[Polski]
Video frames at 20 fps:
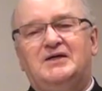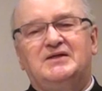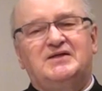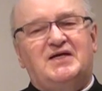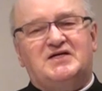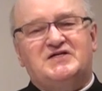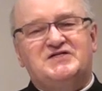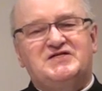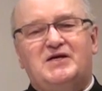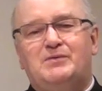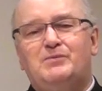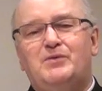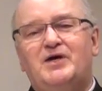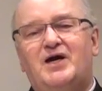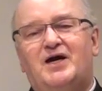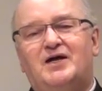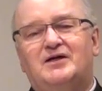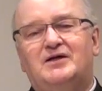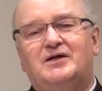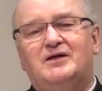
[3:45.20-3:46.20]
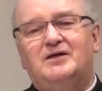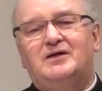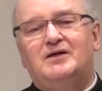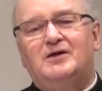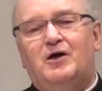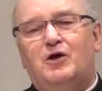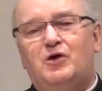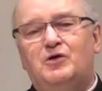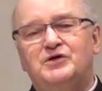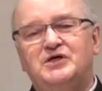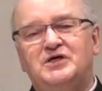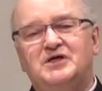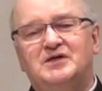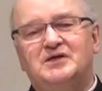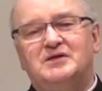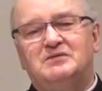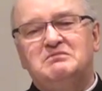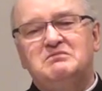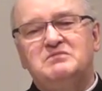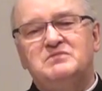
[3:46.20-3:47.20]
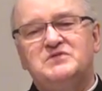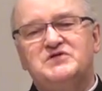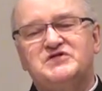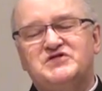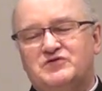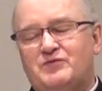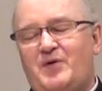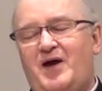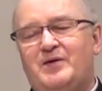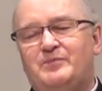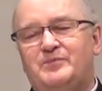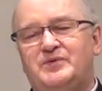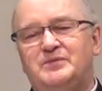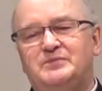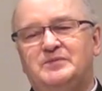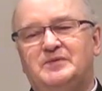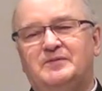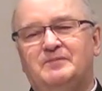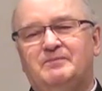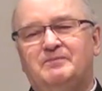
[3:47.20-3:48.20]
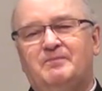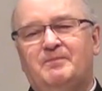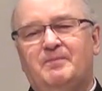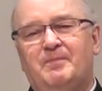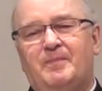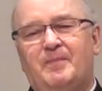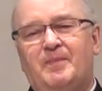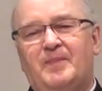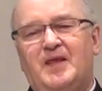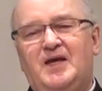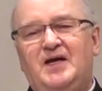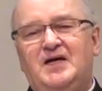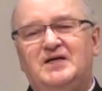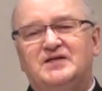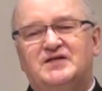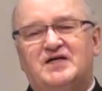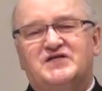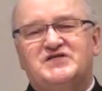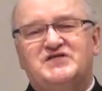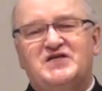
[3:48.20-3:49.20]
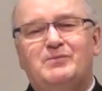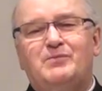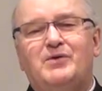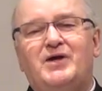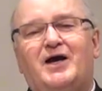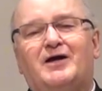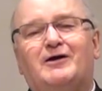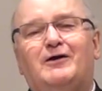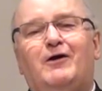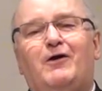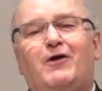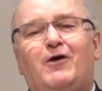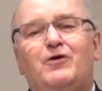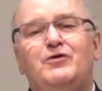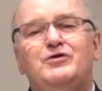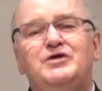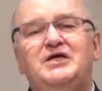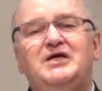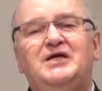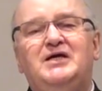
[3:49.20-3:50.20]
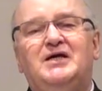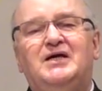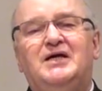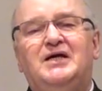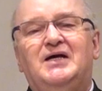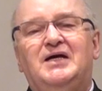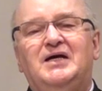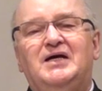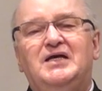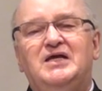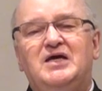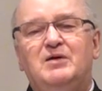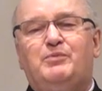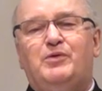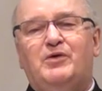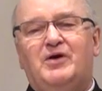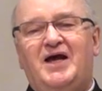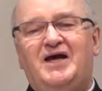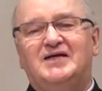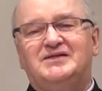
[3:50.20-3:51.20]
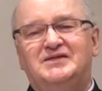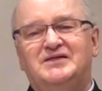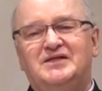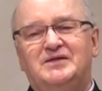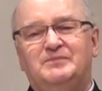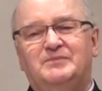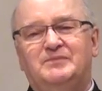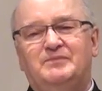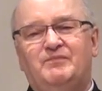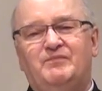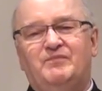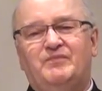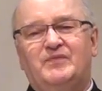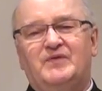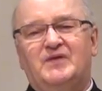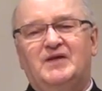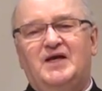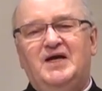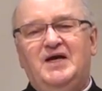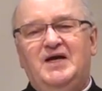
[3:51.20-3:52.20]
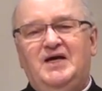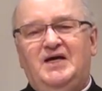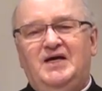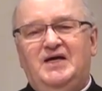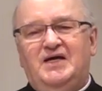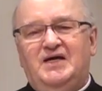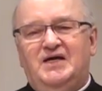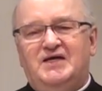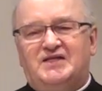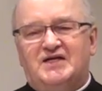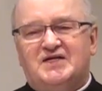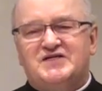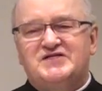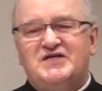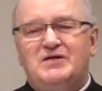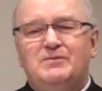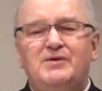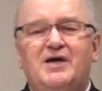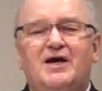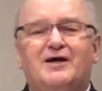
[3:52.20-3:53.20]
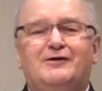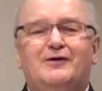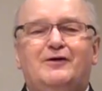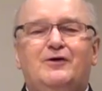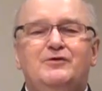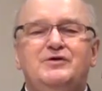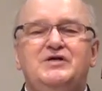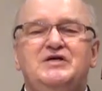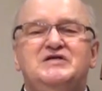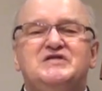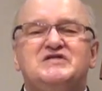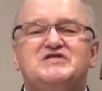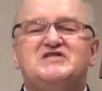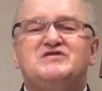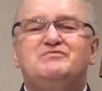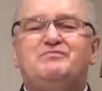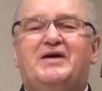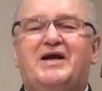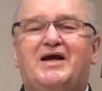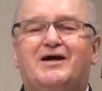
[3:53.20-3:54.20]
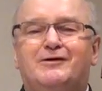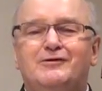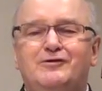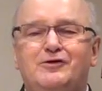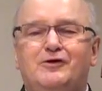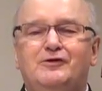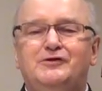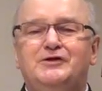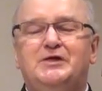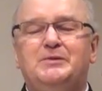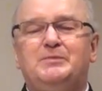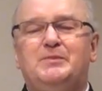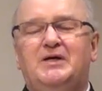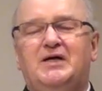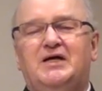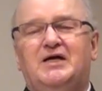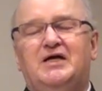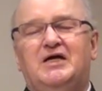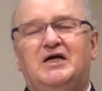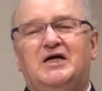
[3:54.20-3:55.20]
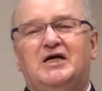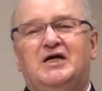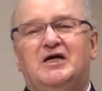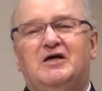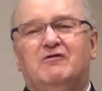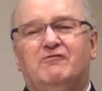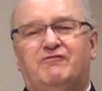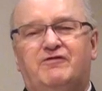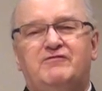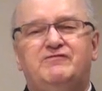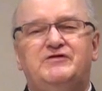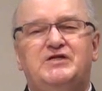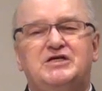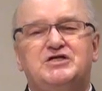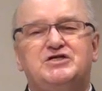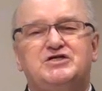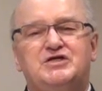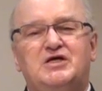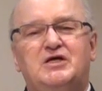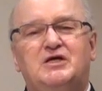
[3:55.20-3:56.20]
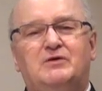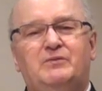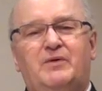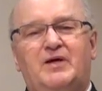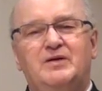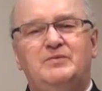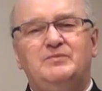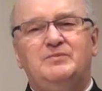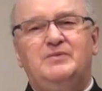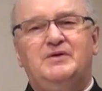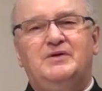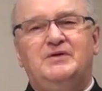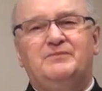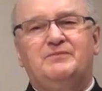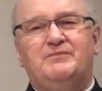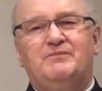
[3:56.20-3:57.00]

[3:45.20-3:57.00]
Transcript: Tak samo jak oni, słabym. Tak samo jak oni, nieporadnym. I tak samo jak oni, spragnionym wewnętrznej głębi.